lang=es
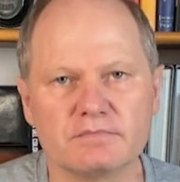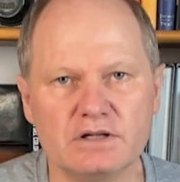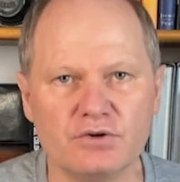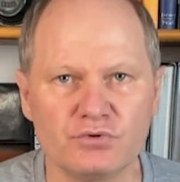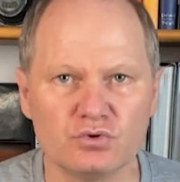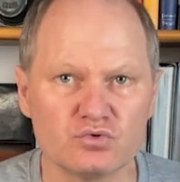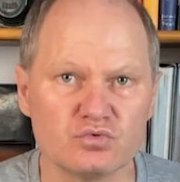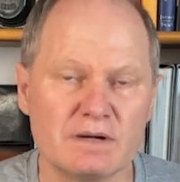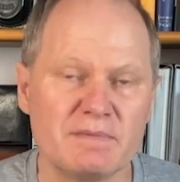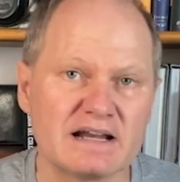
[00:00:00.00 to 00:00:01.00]
Leofoto es
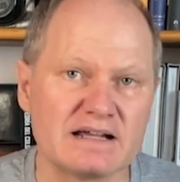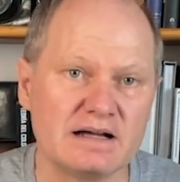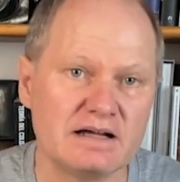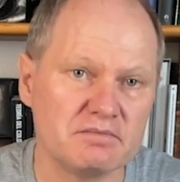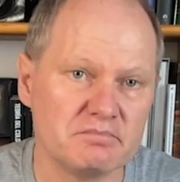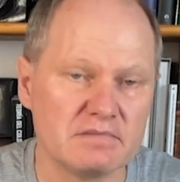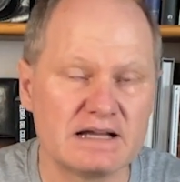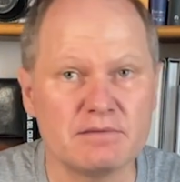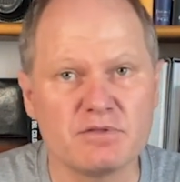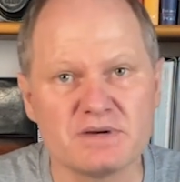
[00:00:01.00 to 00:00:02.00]
una marca
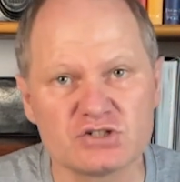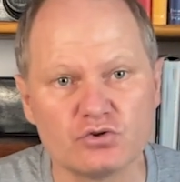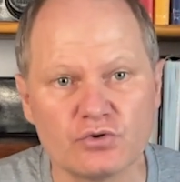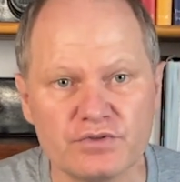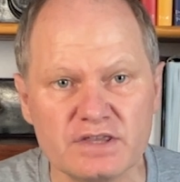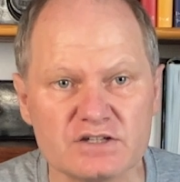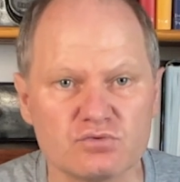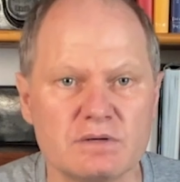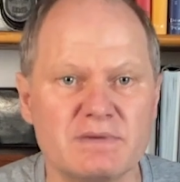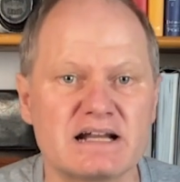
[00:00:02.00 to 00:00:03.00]
cada vez más conocida, es
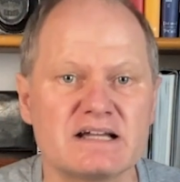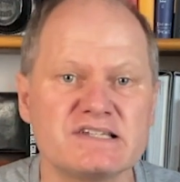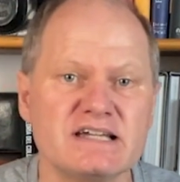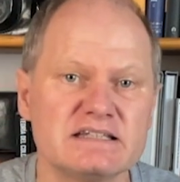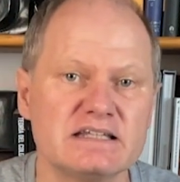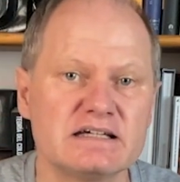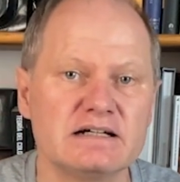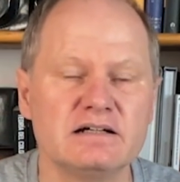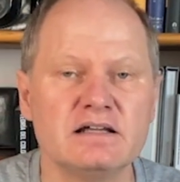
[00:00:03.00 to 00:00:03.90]
una marca asiática